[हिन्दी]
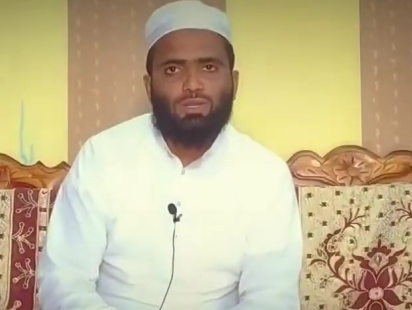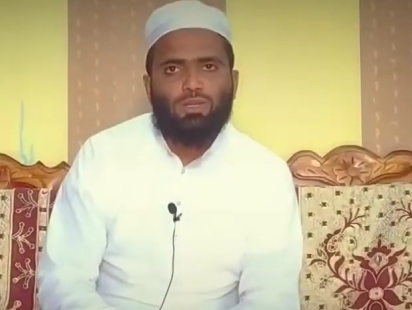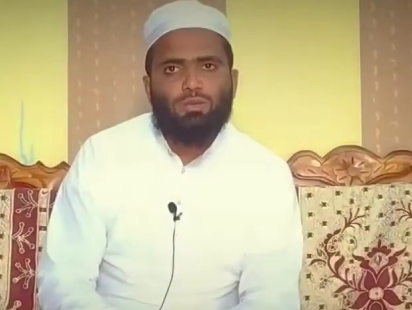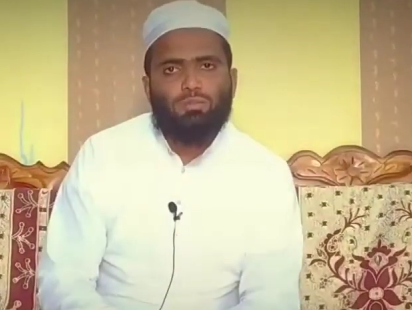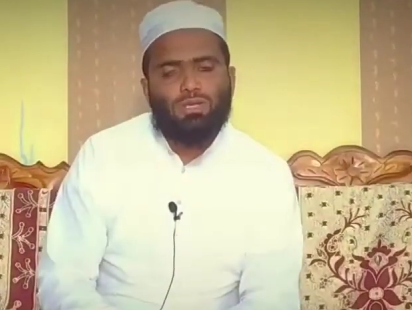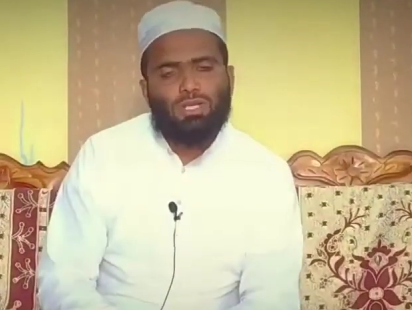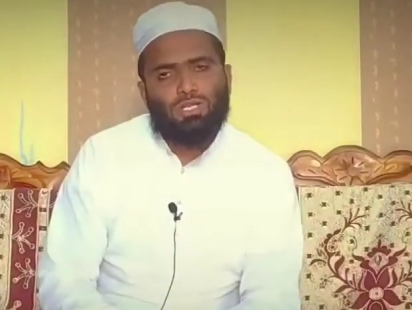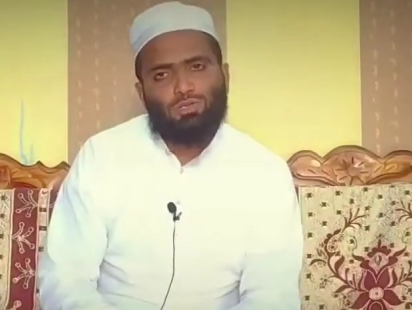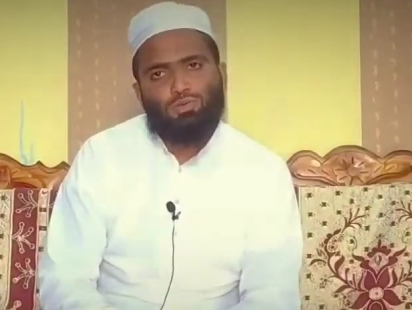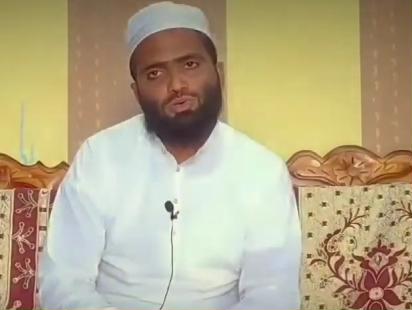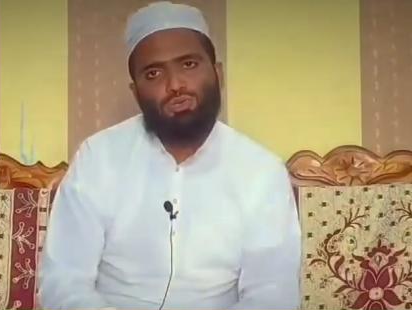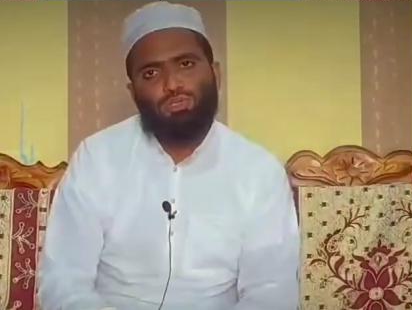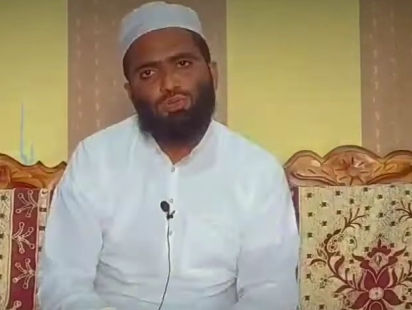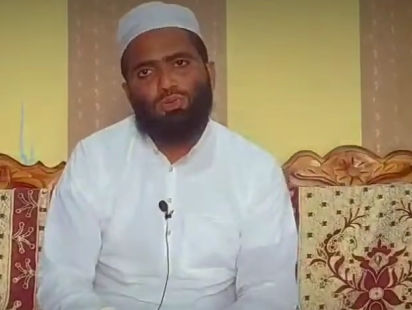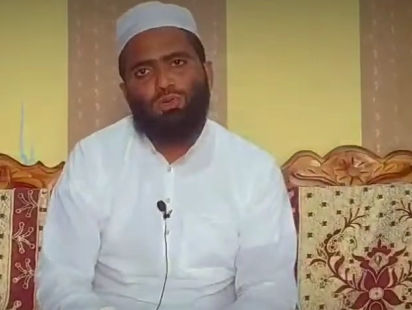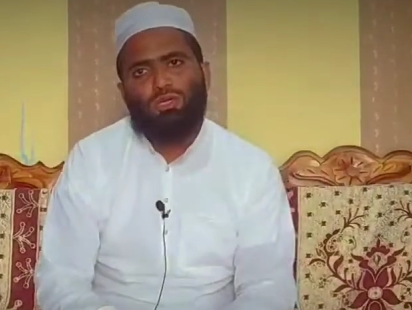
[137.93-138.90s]
मेरे
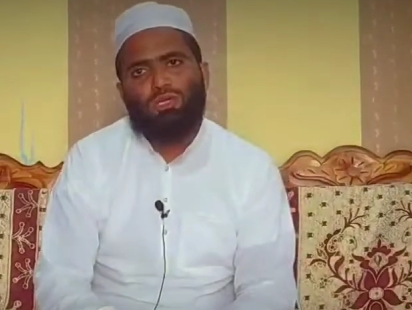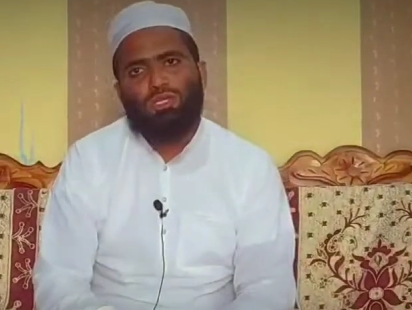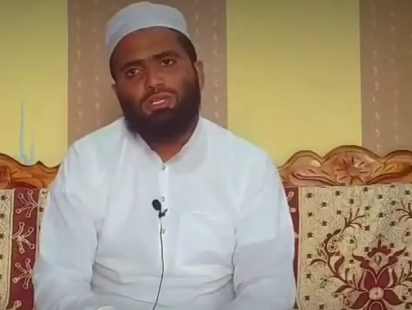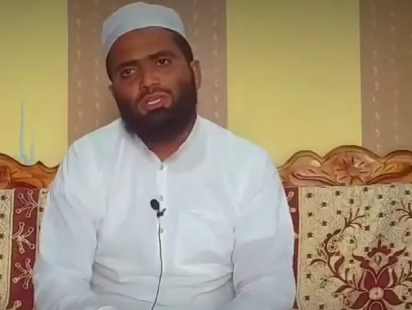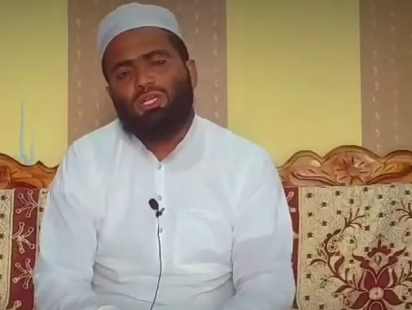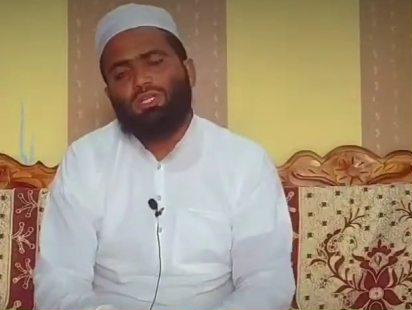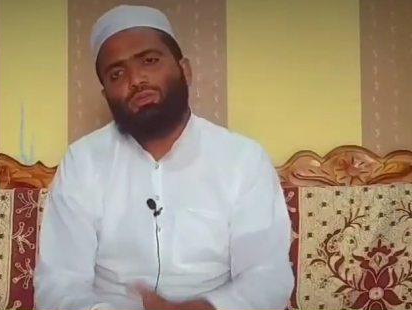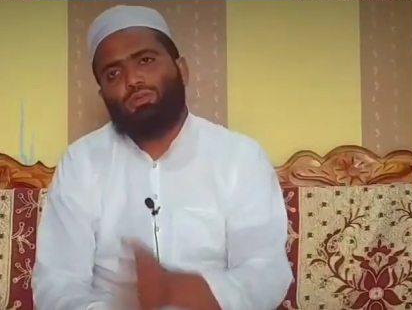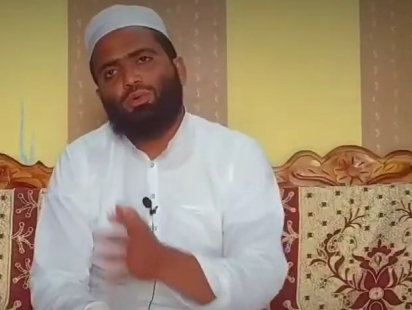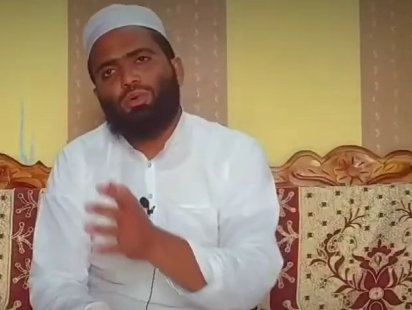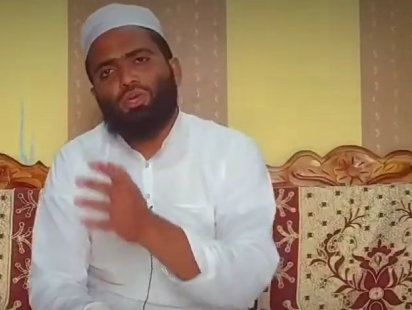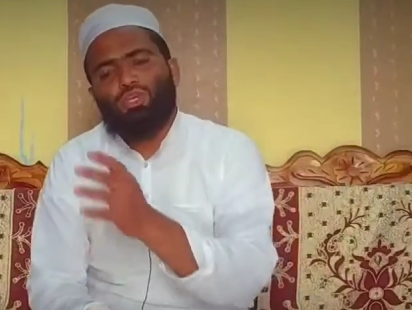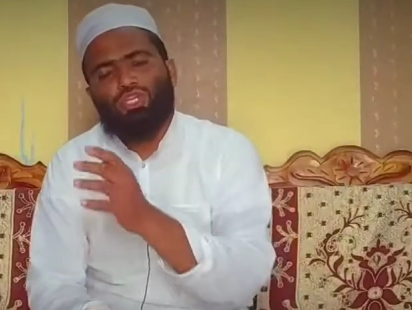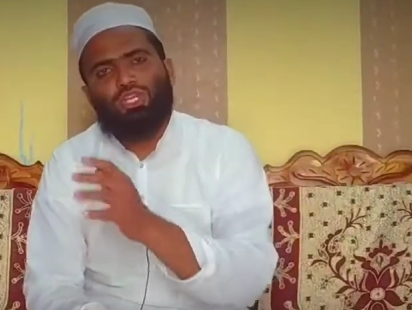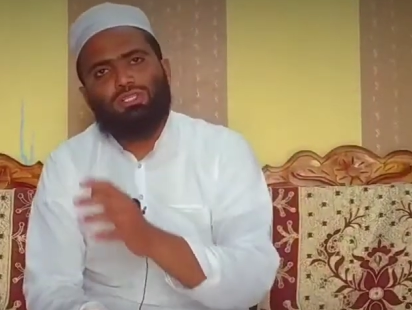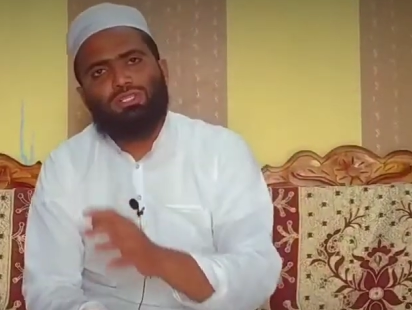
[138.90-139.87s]
दोस्तों ये तो
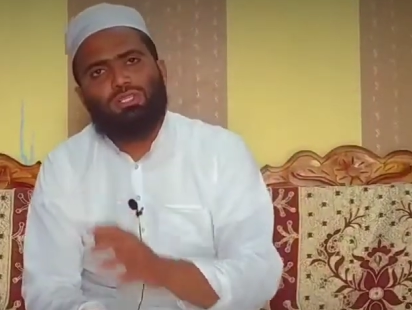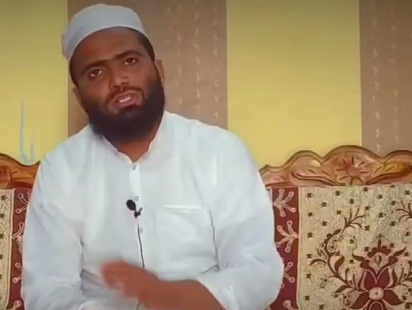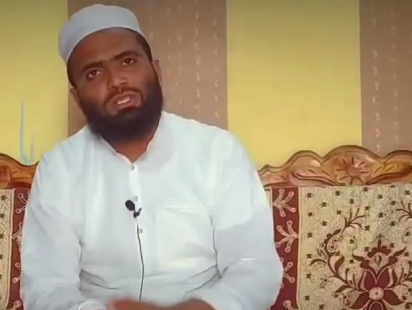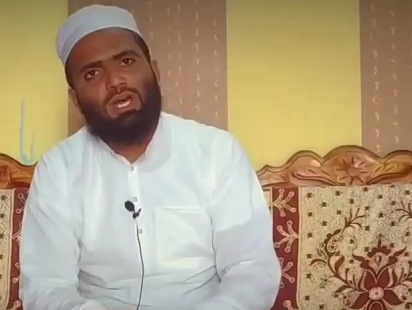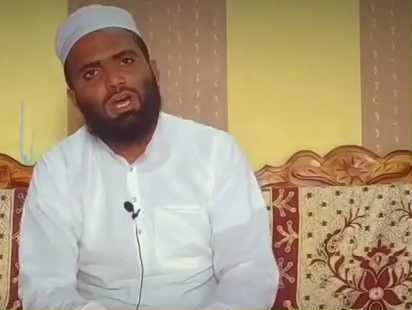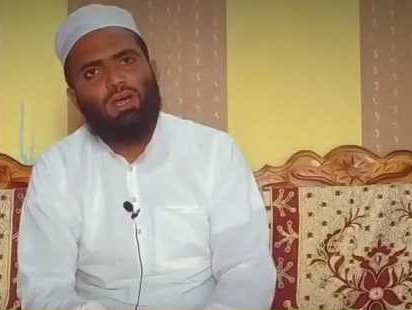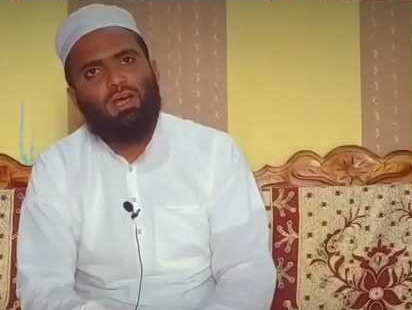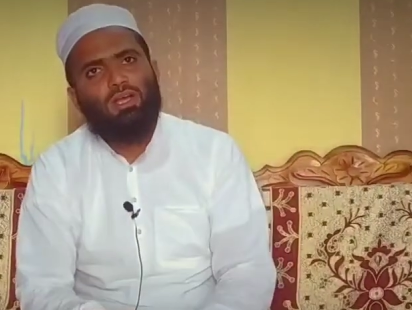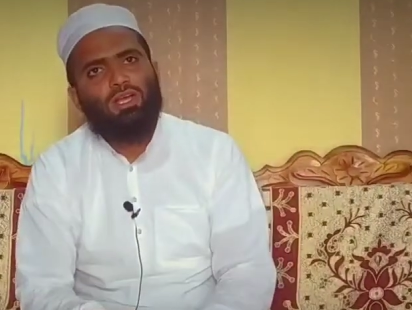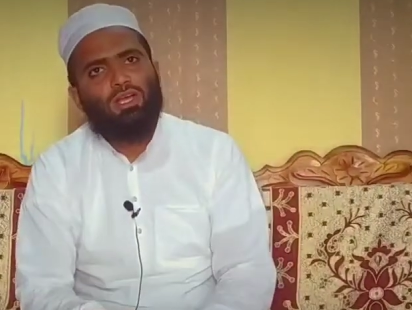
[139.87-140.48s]
वो शख्स था